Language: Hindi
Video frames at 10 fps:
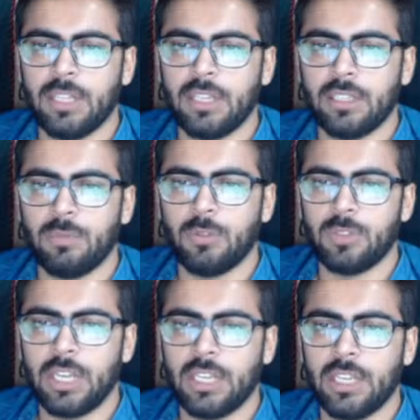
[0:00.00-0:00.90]
ये ख़त्म हो
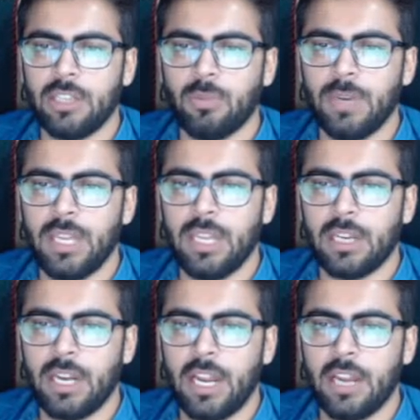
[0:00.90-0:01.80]
जाएगी तो भाई
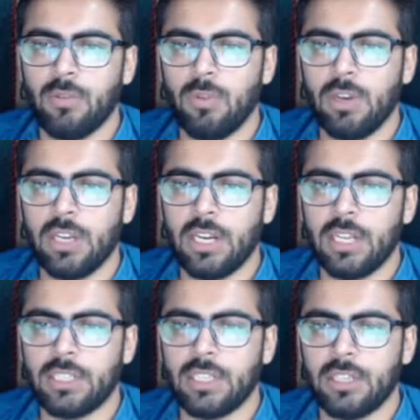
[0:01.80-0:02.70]
अगर एनरोल
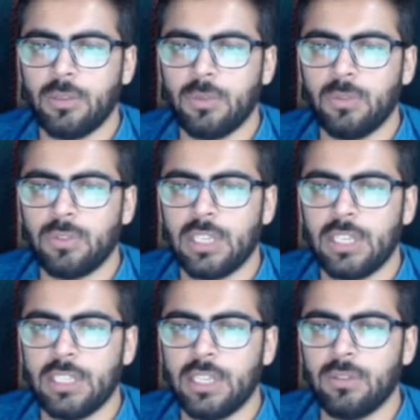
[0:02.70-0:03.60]
करना चाहते हो तो
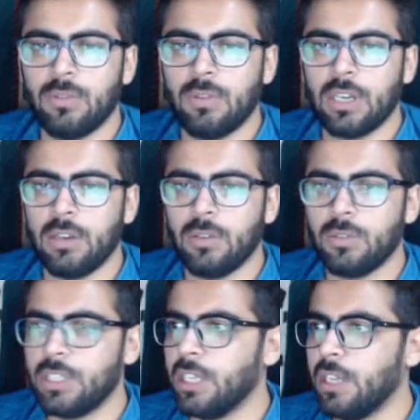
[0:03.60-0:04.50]
जल्दी से एनरोल कर लो
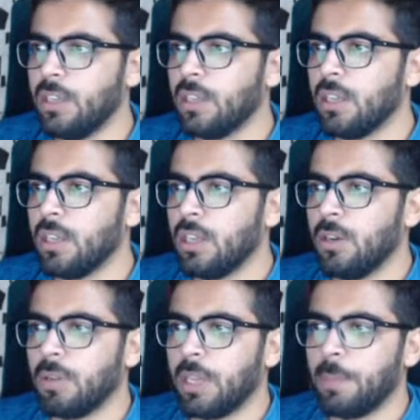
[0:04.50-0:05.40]
ठीक है
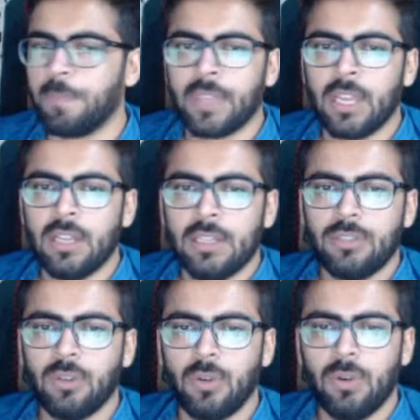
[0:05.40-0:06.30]
ओके okay.
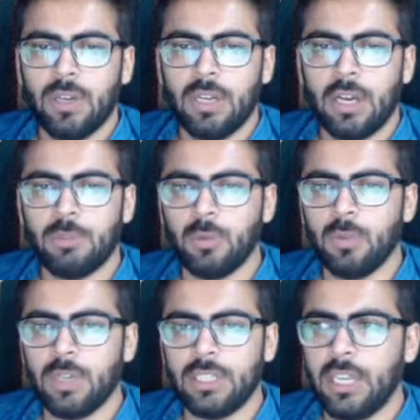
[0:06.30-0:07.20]
सो so, अब शुरू
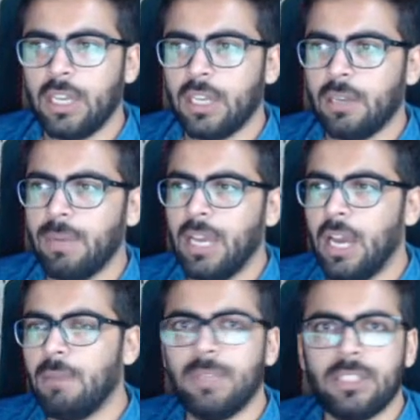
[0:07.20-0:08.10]
करते हैं भाई
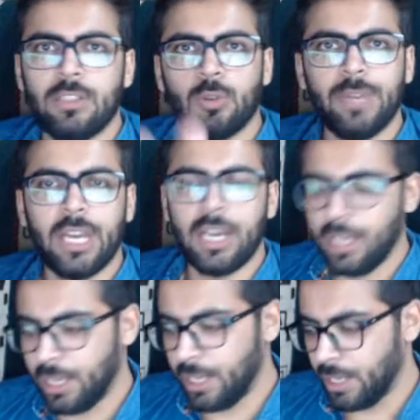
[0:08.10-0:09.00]
आप में से जो भी
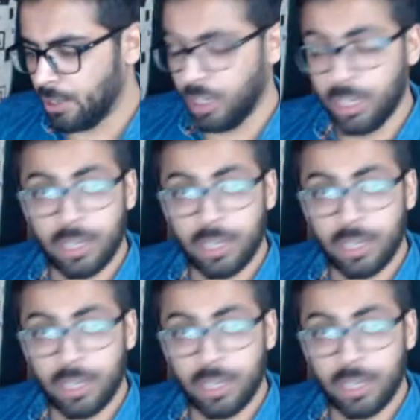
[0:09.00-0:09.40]
आए हैं और